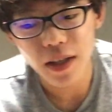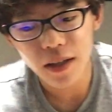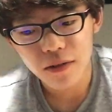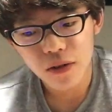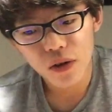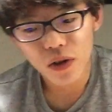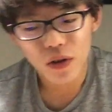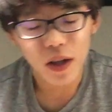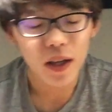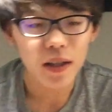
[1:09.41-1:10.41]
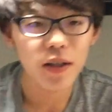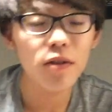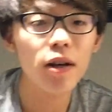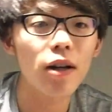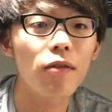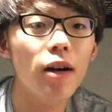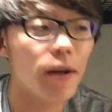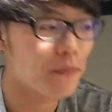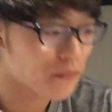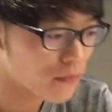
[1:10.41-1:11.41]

えっ、ー、と、ね、昼からは、